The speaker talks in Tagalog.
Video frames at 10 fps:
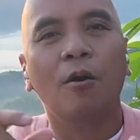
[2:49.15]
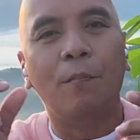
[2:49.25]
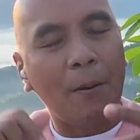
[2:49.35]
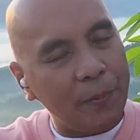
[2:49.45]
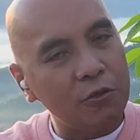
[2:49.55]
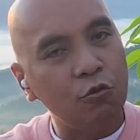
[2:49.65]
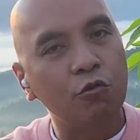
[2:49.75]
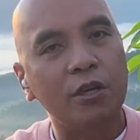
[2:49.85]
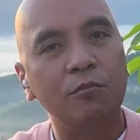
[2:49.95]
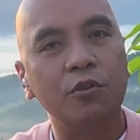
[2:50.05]

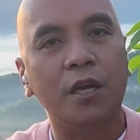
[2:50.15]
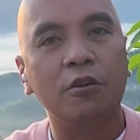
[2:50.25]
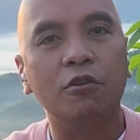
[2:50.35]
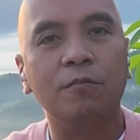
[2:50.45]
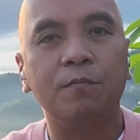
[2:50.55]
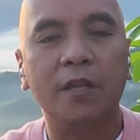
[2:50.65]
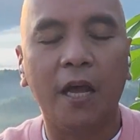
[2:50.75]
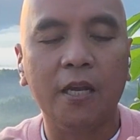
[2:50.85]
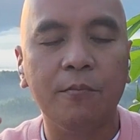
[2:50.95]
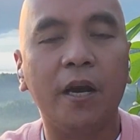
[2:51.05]
Papasukin mo na yon
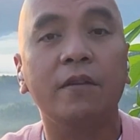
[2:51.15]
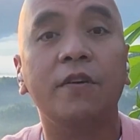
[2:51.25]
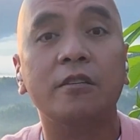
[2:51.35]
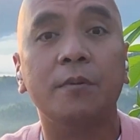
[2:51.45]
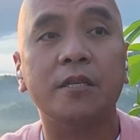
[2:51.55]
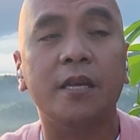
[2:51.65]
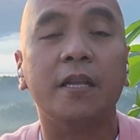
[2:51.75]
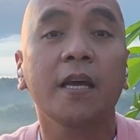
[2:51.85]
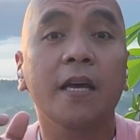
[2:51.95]
dahil yung mga investments na